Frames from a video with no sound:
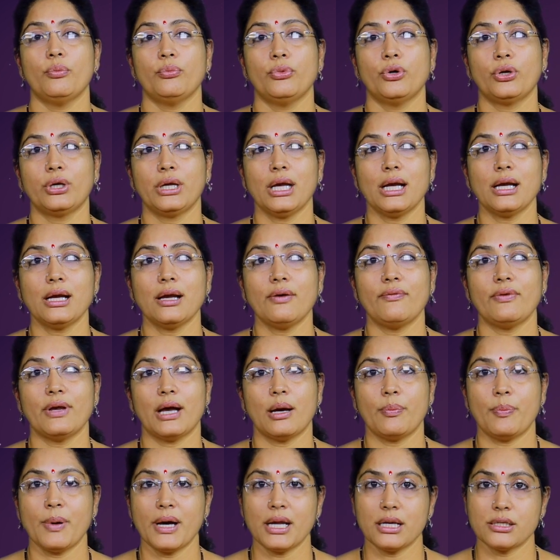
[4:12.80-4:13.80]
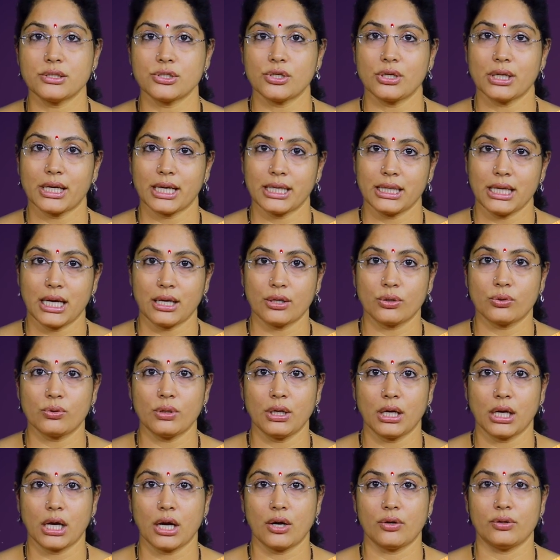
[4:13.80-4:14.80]
ముఖ్యంగా వ్యాపారస్తులకైతే
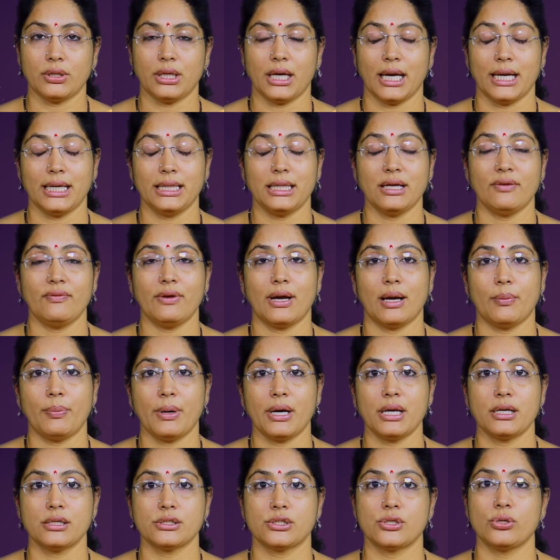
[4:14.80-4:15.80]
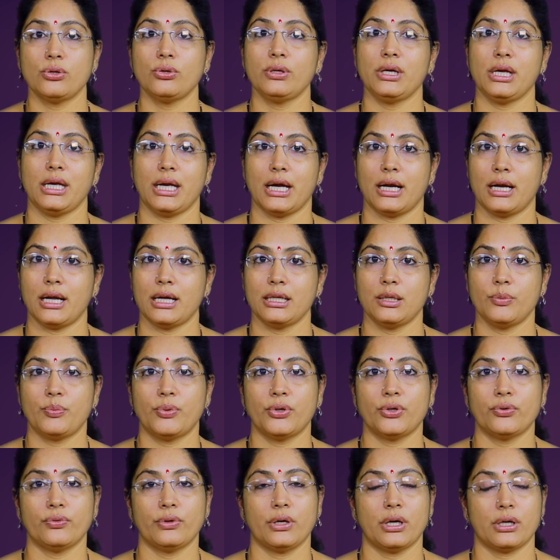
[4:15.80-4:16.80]
అనుకూలంగా ఉంది అయితే వ్యాపారస్తులు ఈ ఏడాది
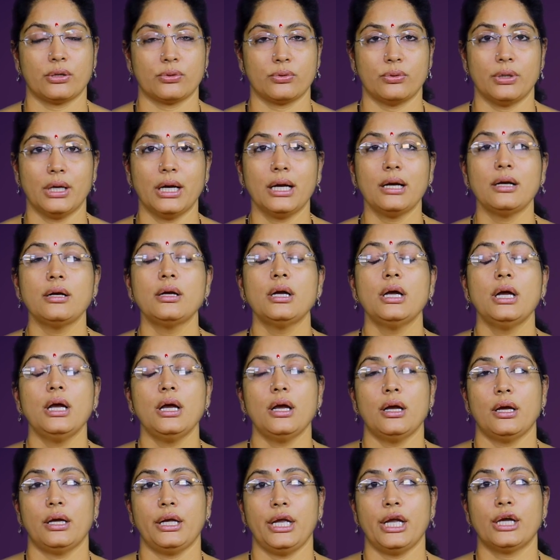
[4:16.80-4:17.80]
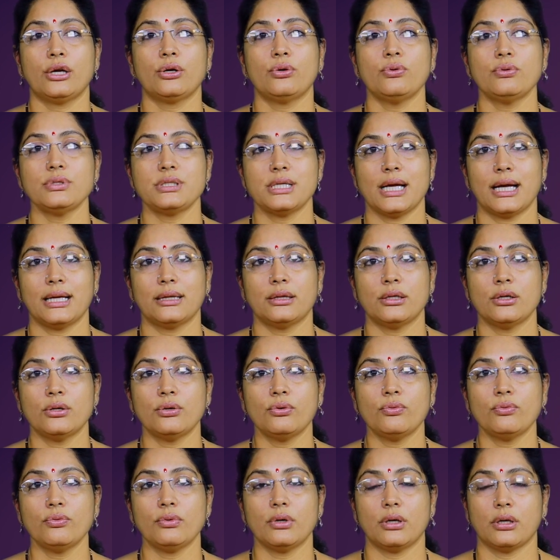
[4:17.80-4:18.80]
పొడవునా కూడా ఎక్కువ శాతం
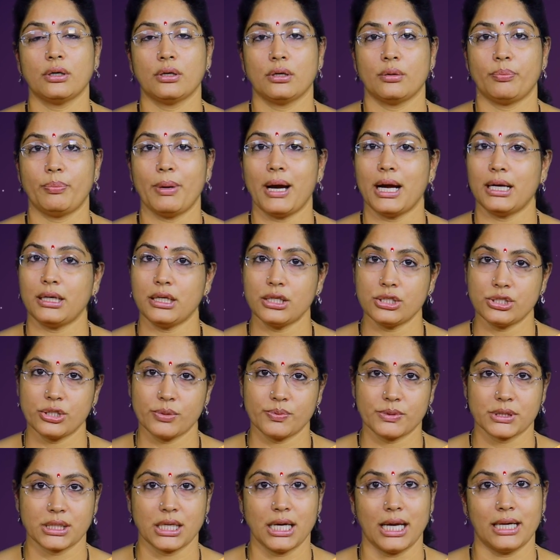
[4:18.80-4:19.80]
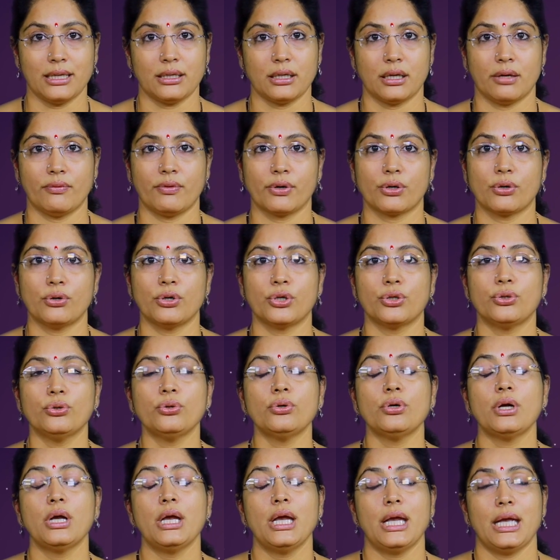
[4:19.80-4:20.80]
పార్ట్నర్షిప్స్కి ఎంటర్ అవ్వకూడదు
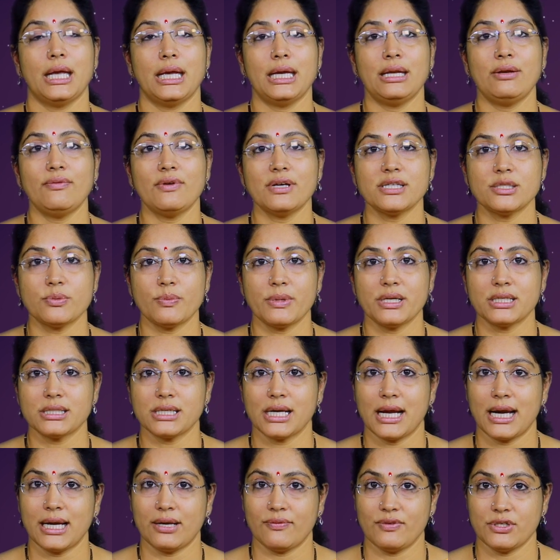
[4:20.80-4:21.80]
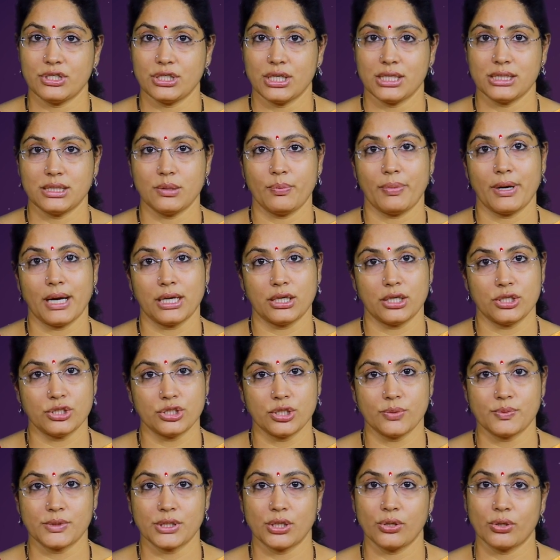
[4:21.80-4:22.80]
ఇన్వెస్ట్మెంట్స్ లాంటివి చేసి
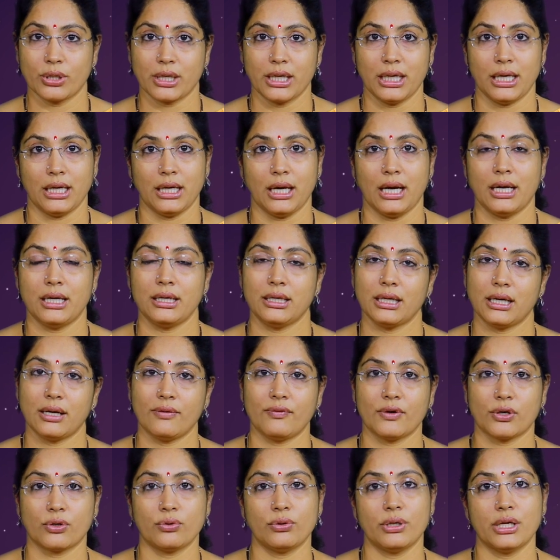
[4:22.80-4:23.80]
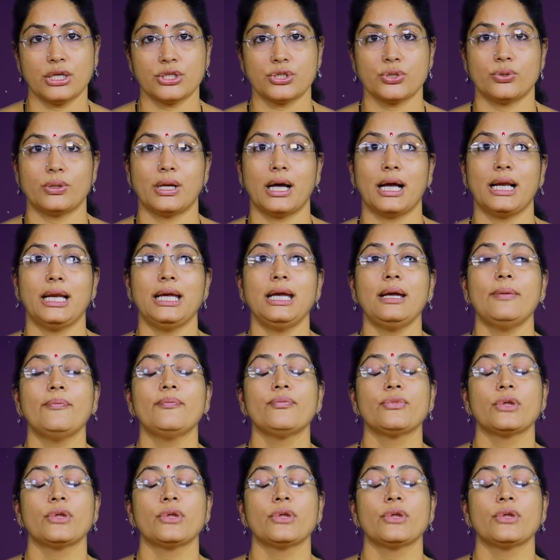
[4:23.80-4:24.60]
పార్ట్నర్షిప్స్లోకి ఎంటర్ అవ్వకుండా చూడాలి